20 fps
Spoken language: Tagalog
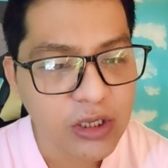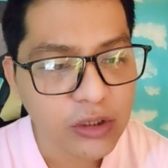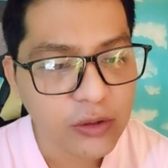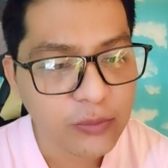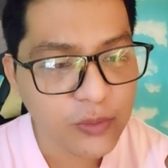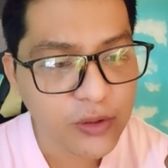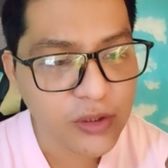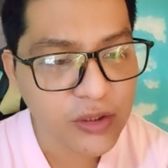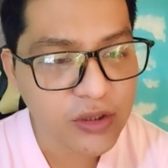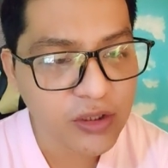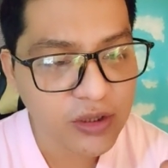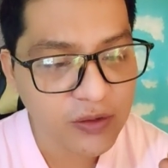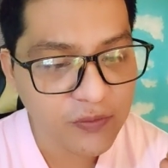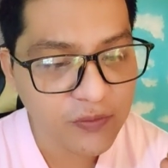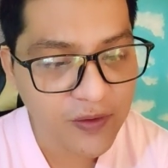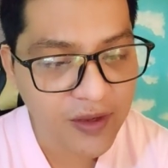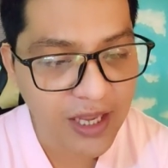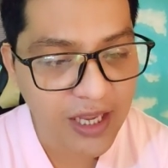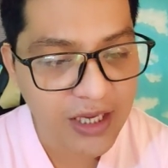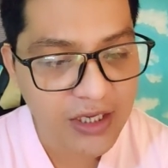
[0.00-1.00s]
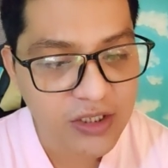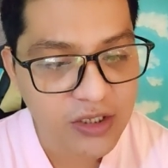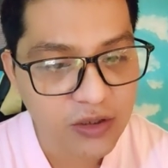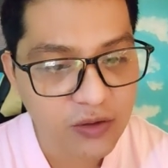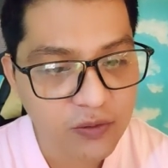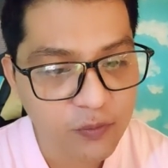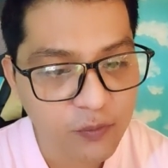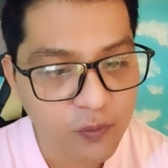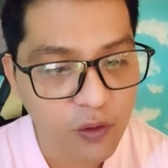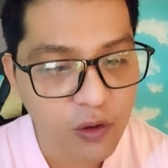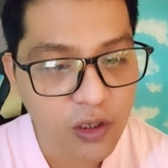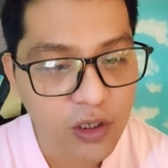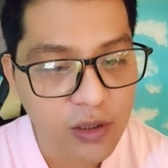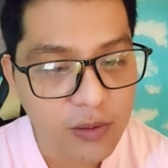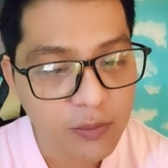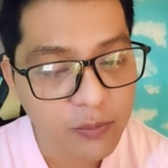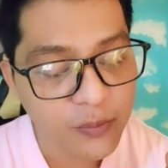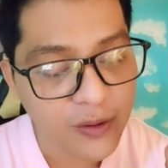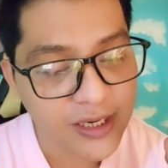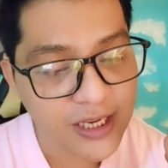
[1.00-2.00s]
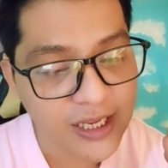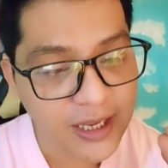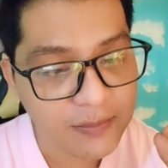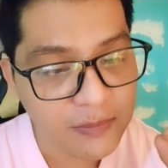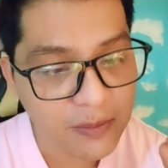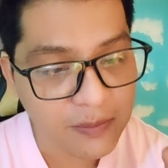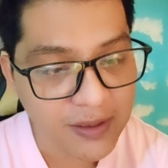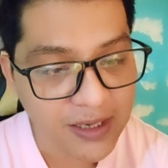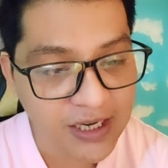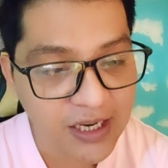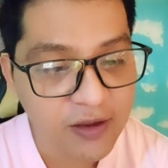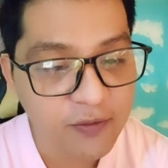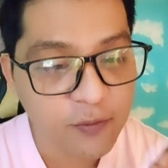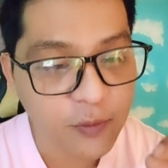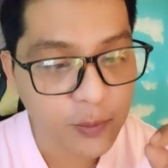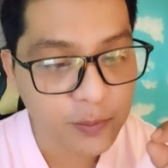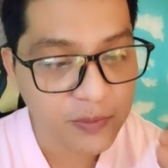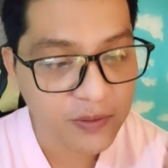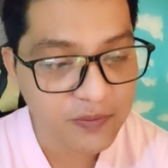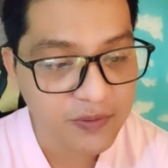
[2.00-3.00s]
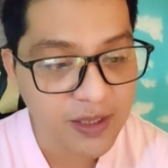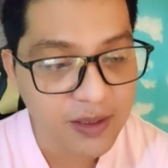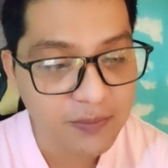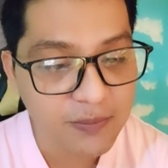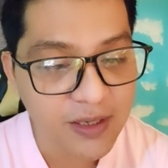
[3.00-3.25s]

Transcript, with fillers: mute notification for, pwede kayo mamili for 15